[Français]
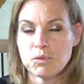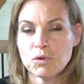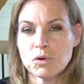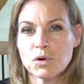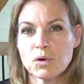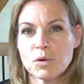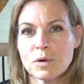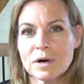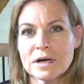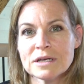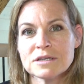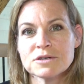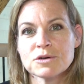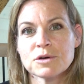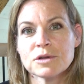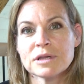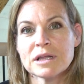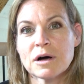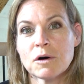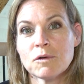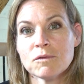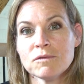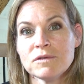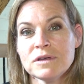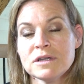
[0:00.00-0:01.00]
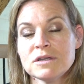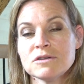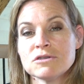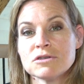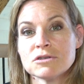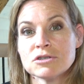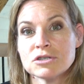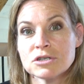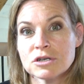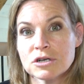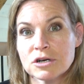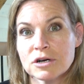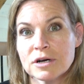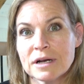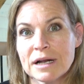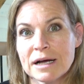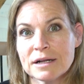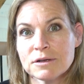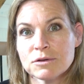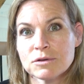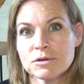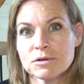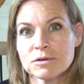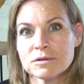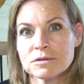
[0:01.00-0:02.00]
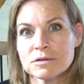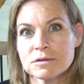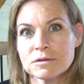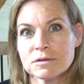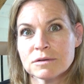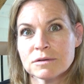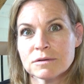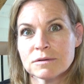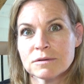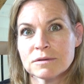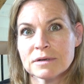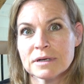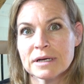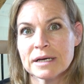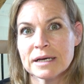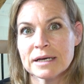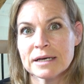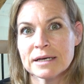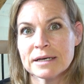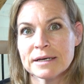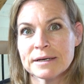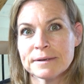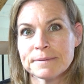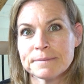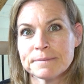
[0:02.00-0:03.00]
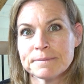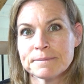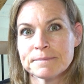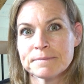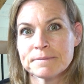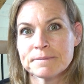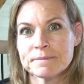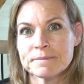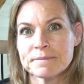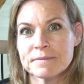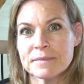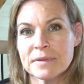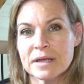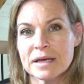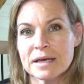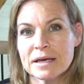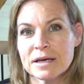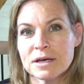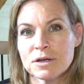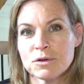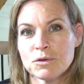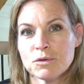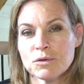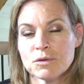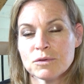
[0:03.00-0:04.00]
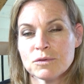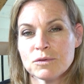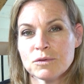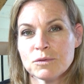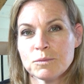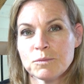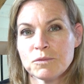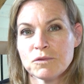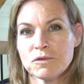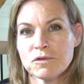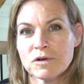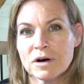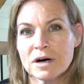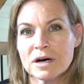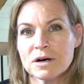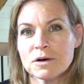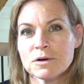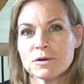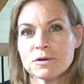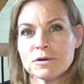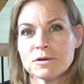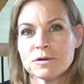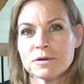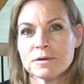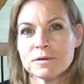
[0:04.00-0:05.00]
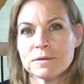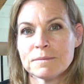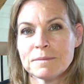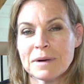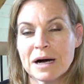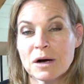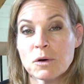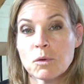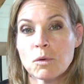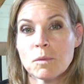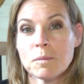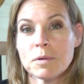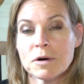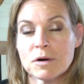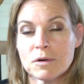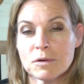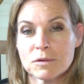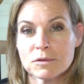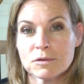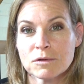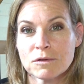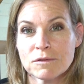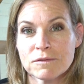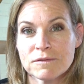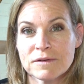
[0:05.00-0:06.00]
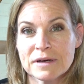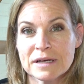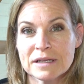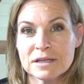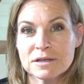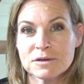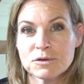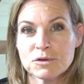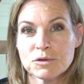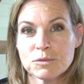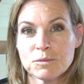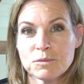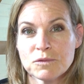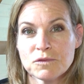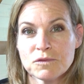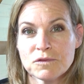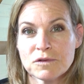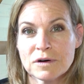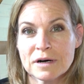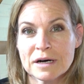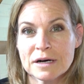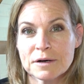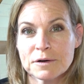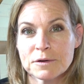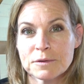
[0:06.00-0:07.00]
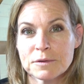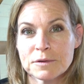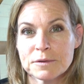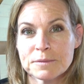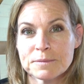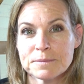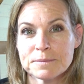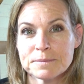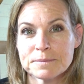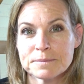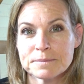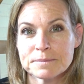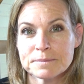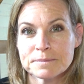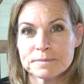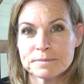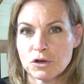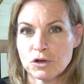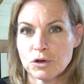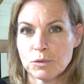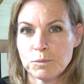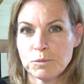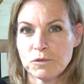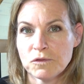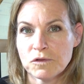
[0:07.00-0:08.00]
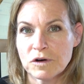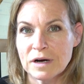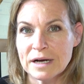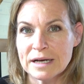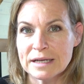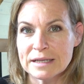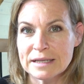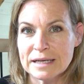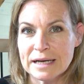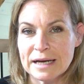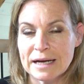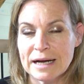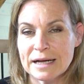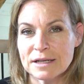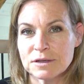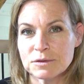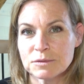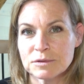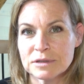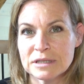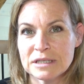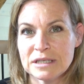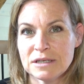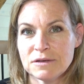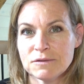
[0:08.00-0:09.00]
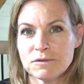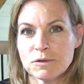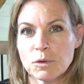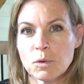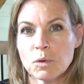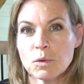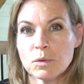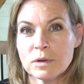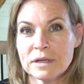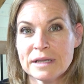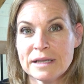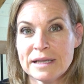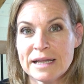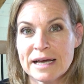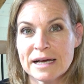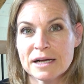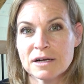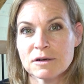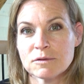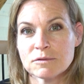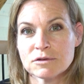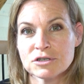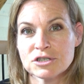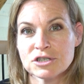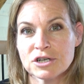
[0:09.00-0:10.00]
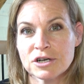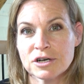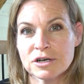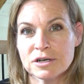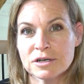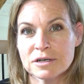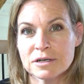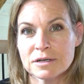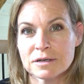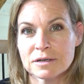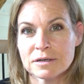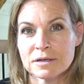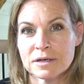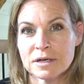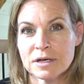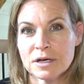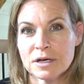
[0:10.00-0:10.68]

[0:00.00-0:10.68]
Pourquoi est-ce que tu as envie de ce chocolat de temps en temps et, et de, pouvoir euh, bah, comprendre en fait, de pouvoir, euh, de pouvoir être attentive au déclencheur euh,